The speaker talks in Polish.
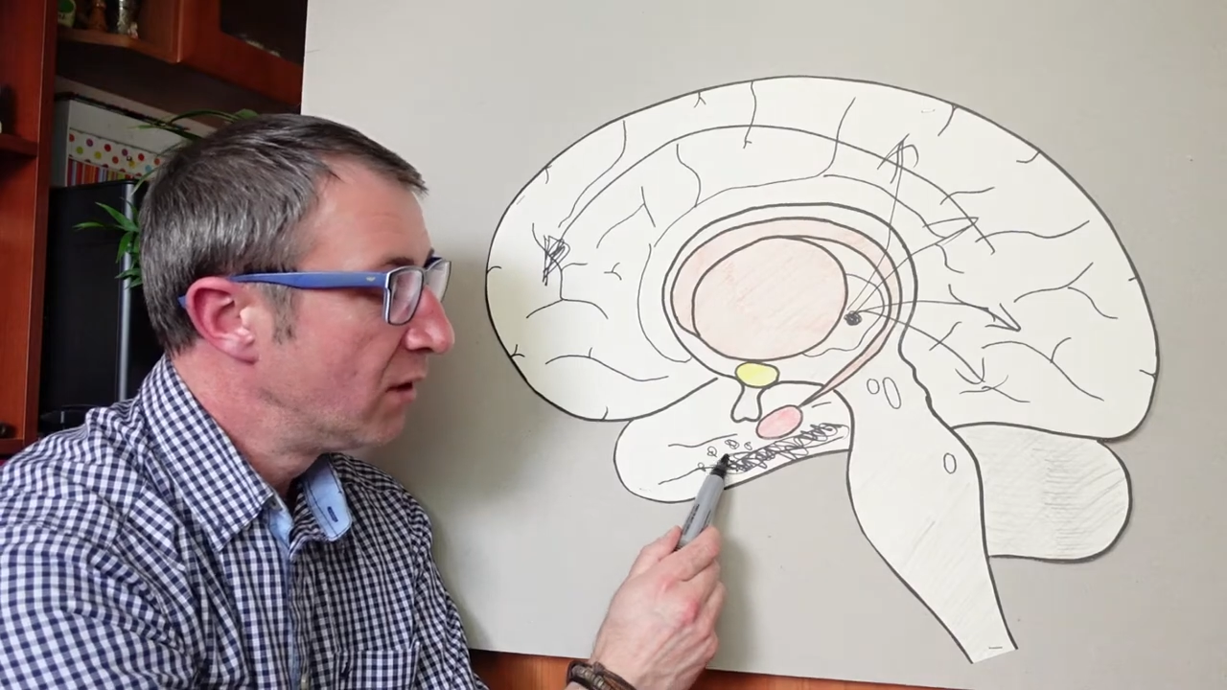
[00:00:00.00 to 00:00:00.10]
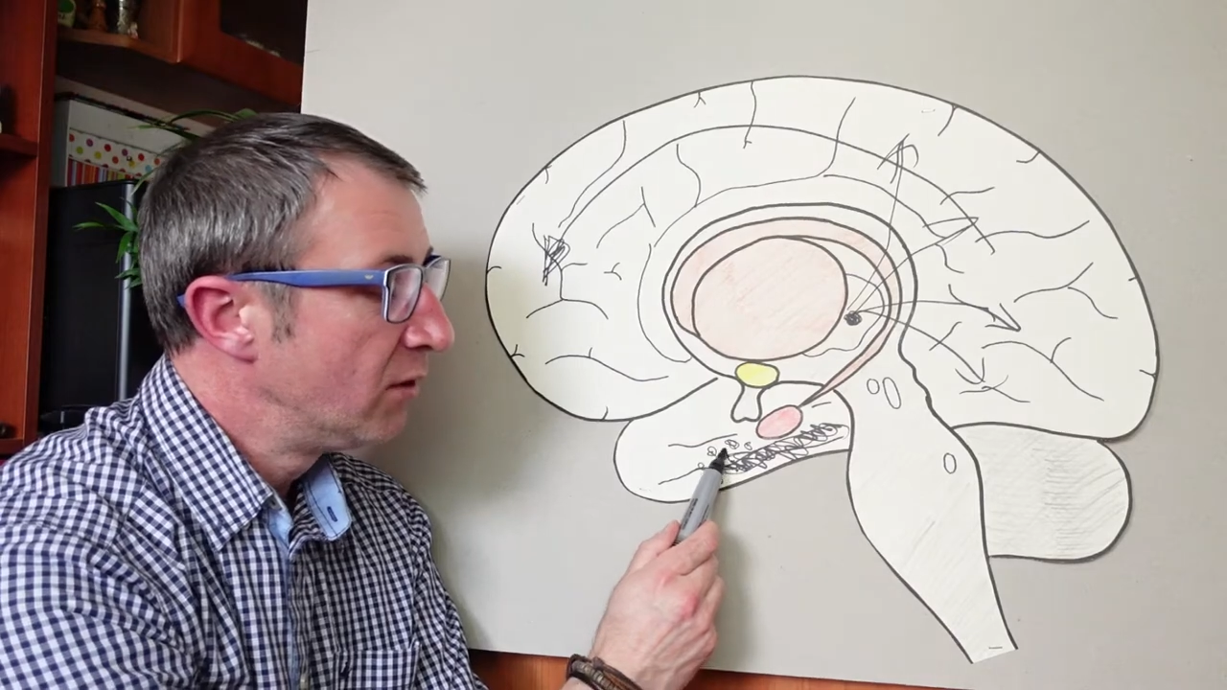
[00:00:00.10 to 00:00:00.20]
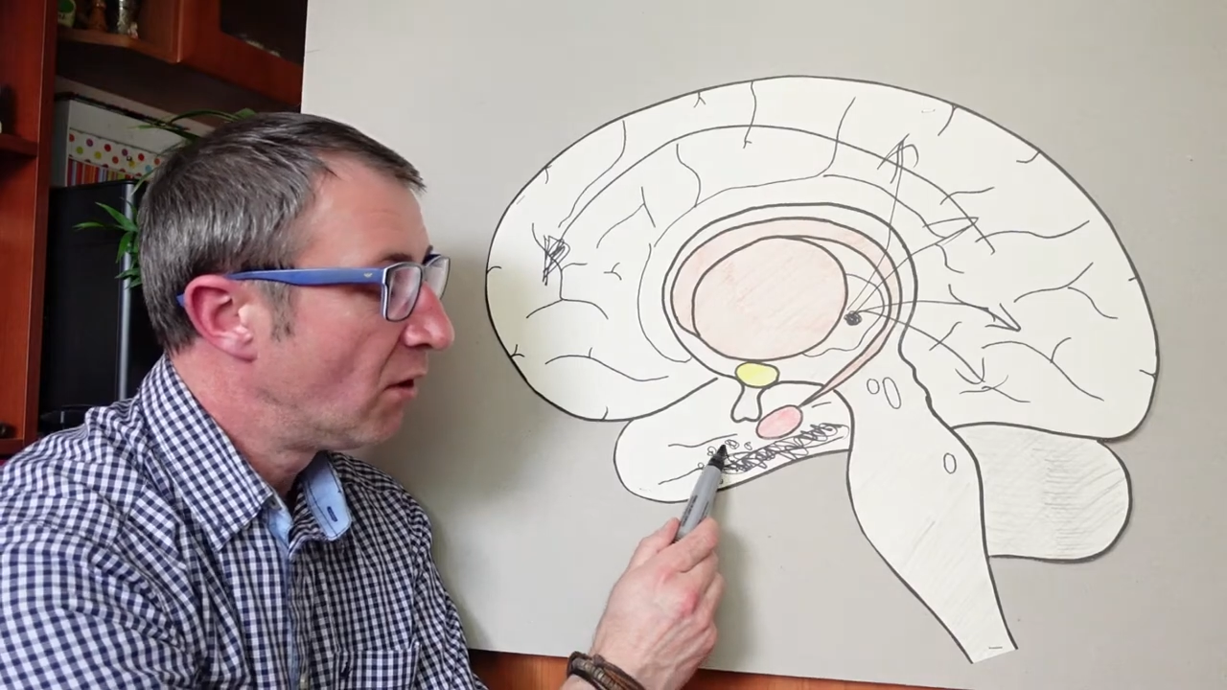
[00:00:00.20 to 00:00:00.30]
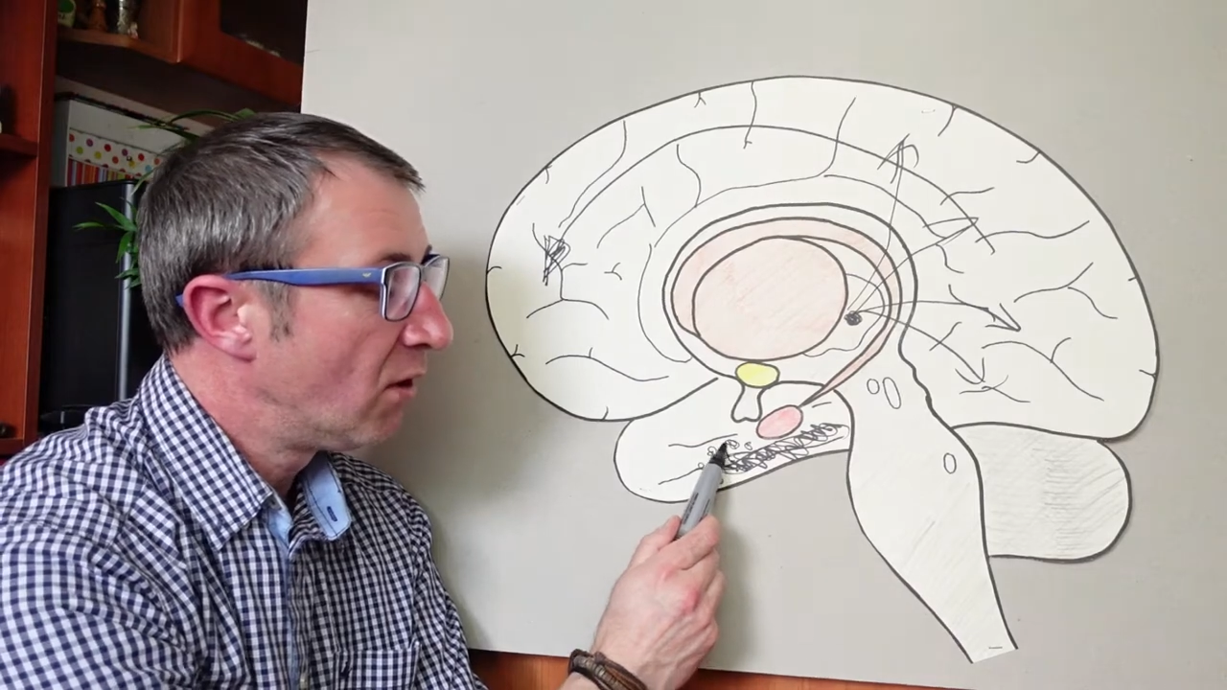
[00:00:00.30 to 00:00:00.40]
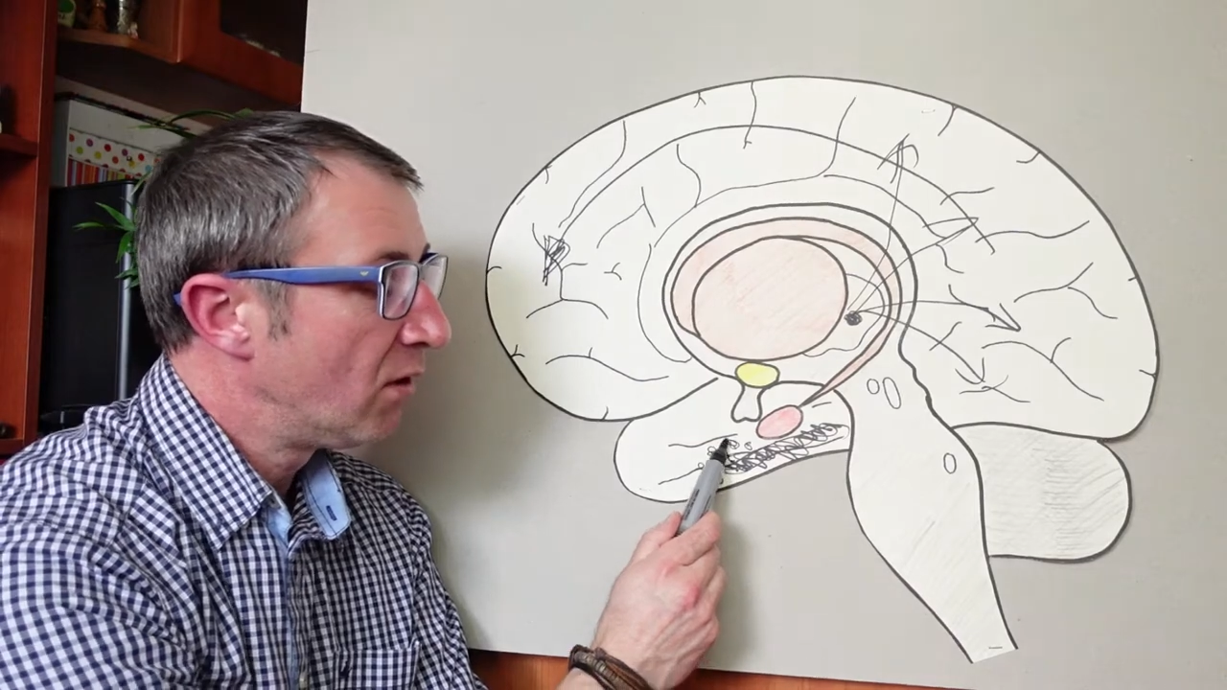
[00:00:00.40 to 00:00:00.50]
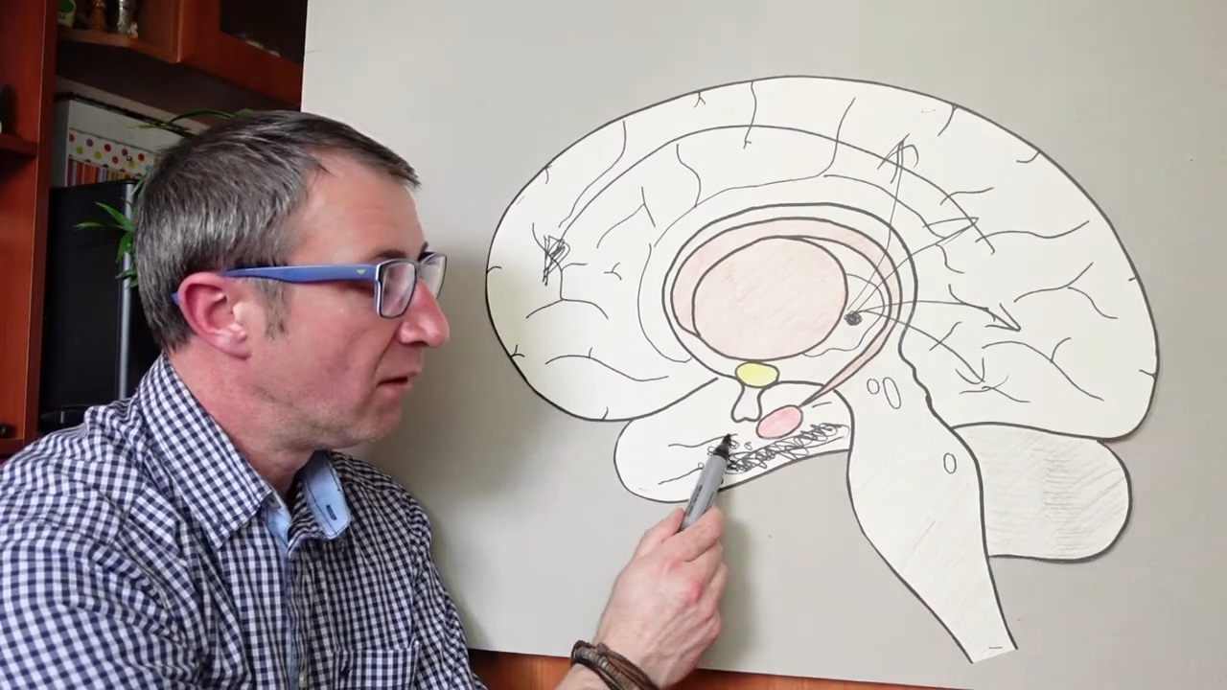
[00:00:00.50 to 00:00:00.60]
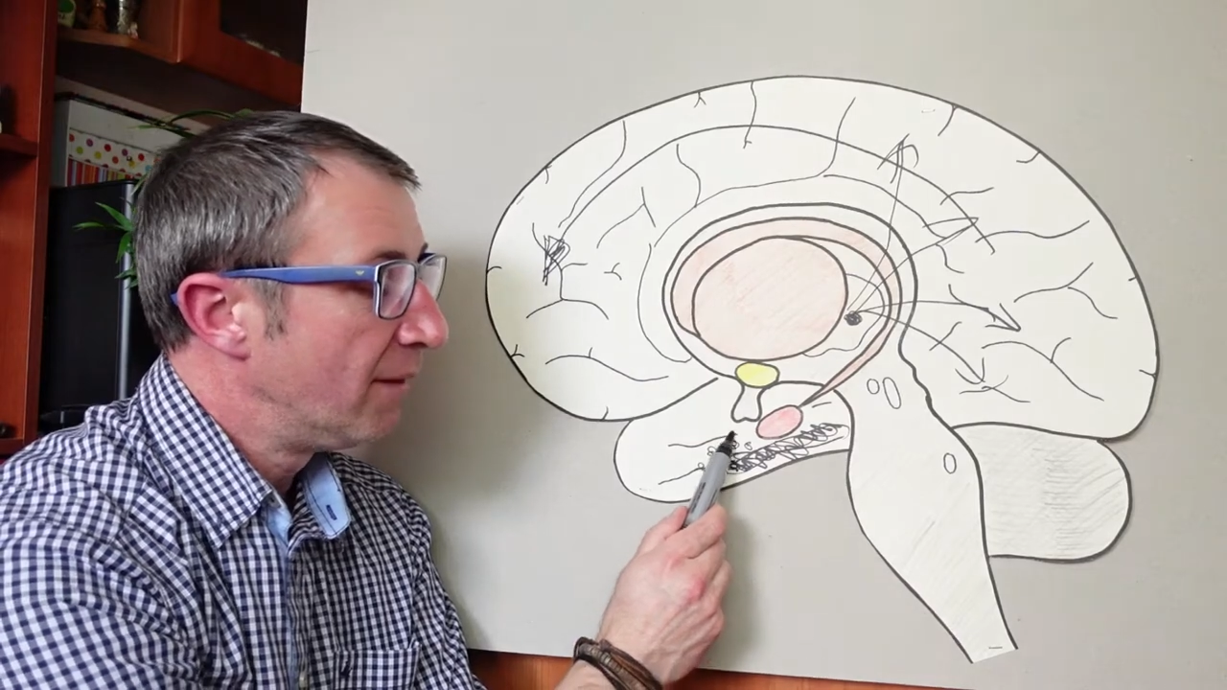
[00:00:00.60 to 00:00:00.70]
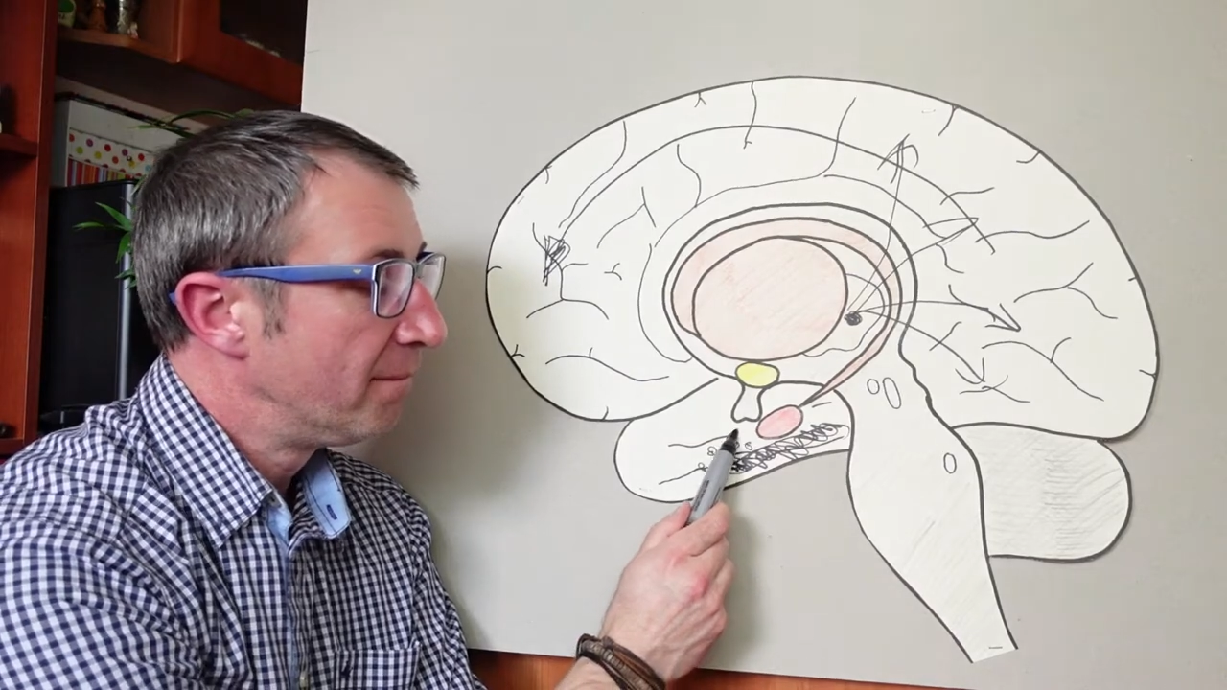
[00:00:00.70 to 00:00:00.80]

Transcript: do